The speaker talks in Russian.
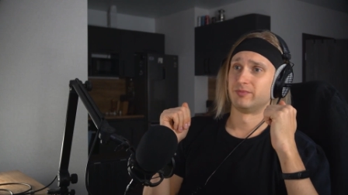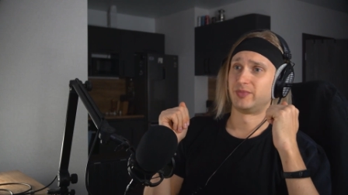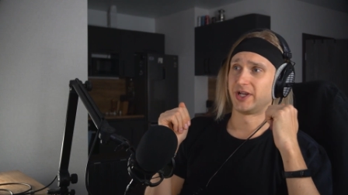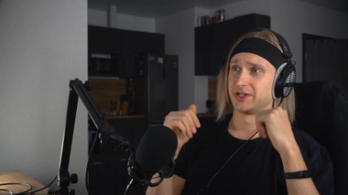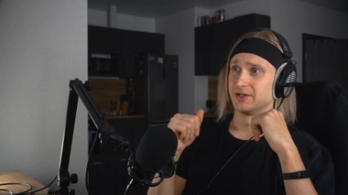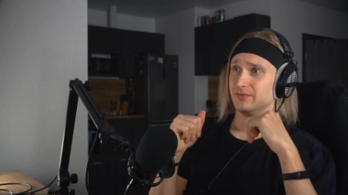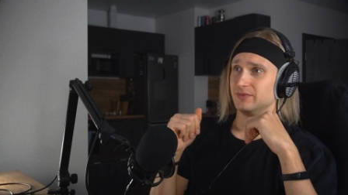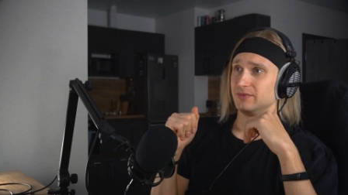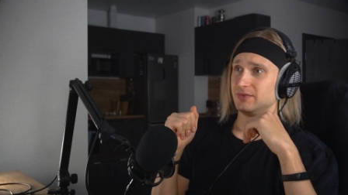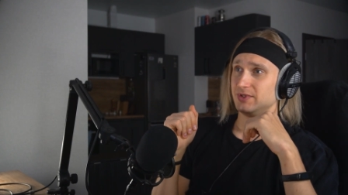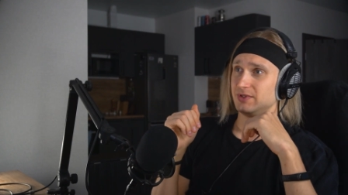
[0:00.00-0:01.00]
при этом
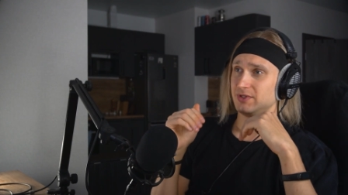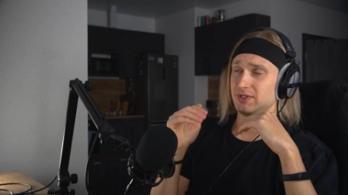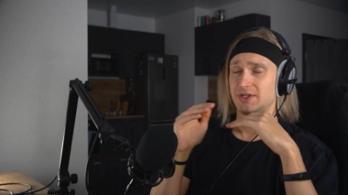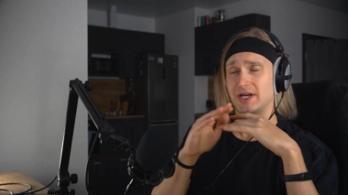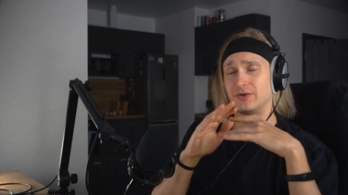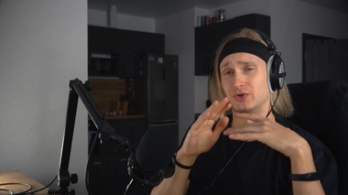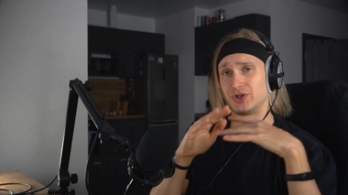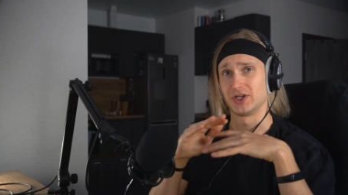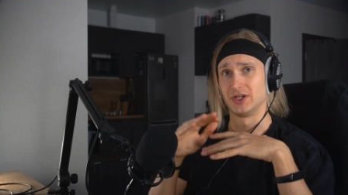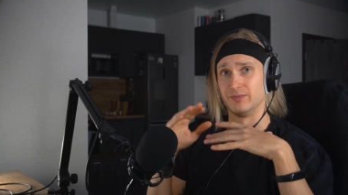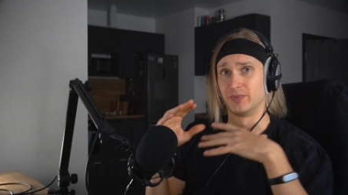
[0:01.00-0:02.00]
не так уж
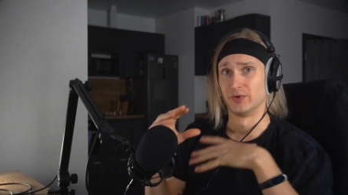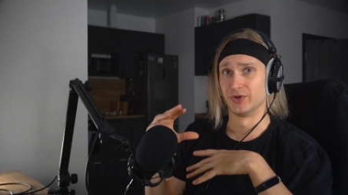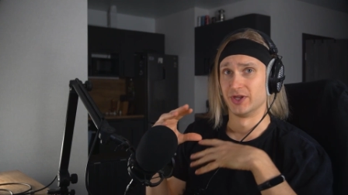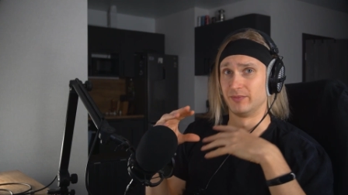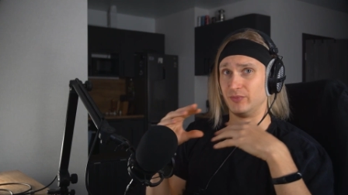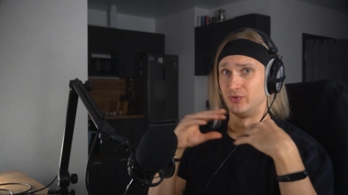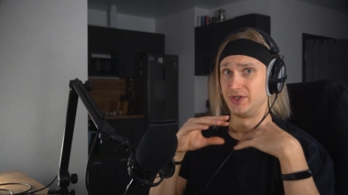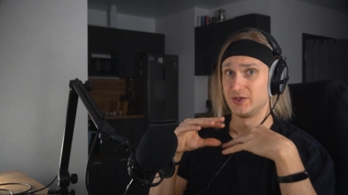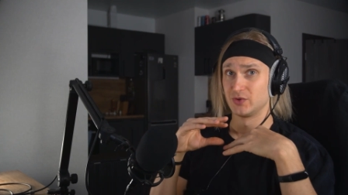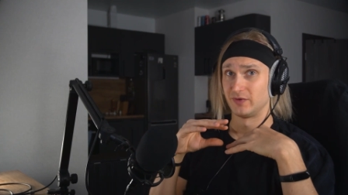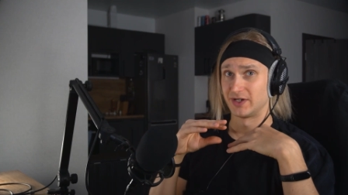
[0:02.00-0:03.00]
и плотно по
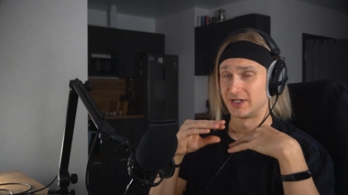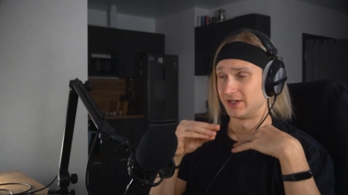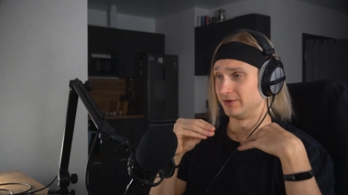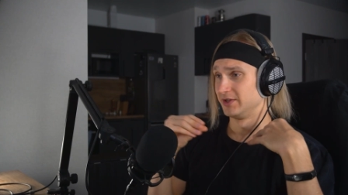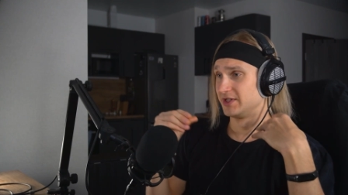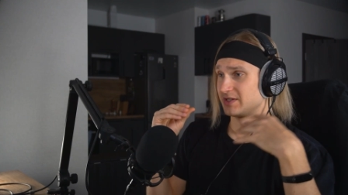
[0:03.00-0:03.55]
низу вокал